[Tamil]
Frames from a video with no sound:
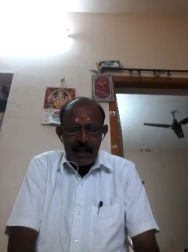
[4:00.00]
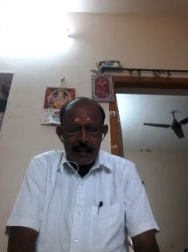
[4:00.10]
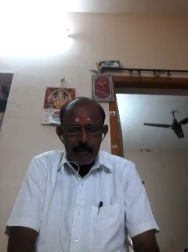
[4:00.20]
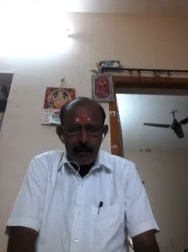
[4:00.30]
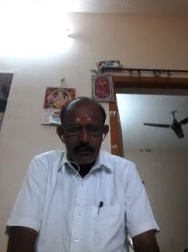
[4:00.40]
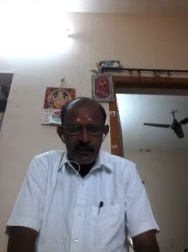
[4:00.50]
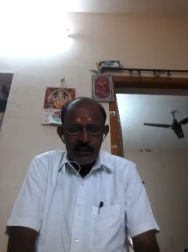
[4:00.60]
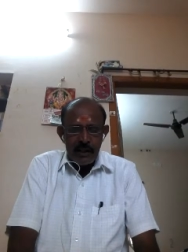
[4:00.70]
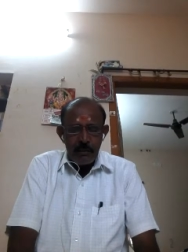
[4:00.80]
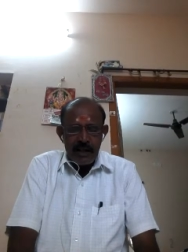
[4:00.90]
காரியமே
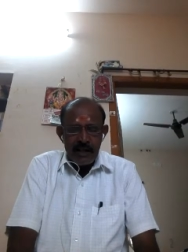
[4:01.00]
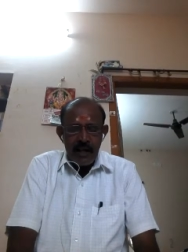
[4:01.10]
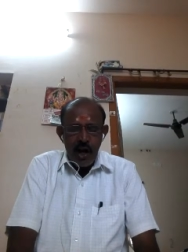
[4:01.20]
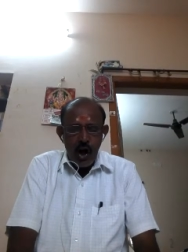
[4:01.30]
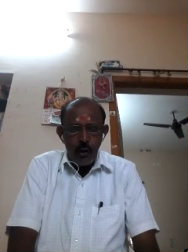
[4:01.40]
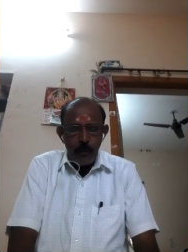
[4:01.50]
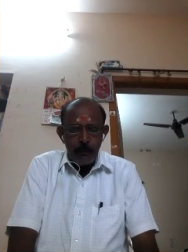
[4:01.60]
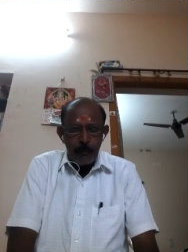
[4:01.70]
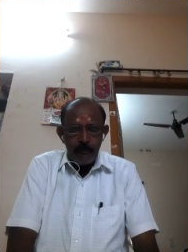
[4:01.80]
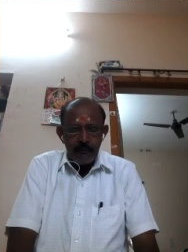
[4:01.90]
கொஞ்சம் இழுபறியாக தான் ஆகும்
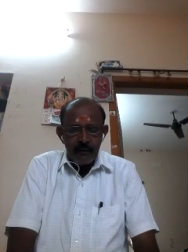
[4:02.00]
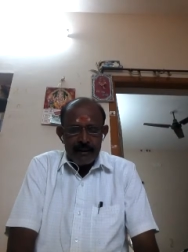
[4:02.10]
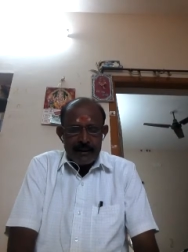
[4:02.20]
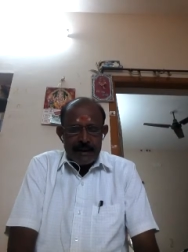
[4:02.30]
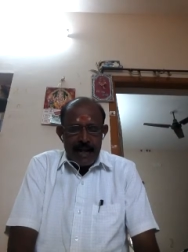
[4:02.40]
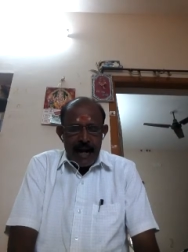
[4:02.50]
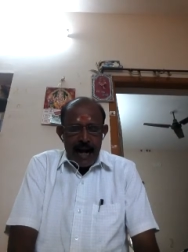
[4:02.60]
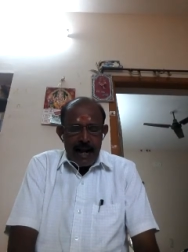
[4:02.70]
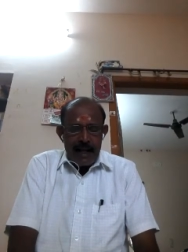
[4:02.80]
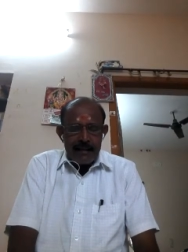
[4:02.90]

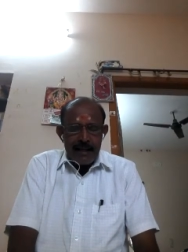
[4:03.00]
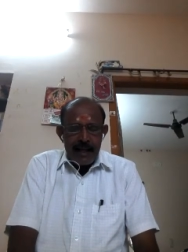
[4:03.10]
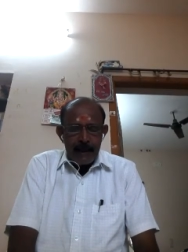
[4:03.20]
அடுத்த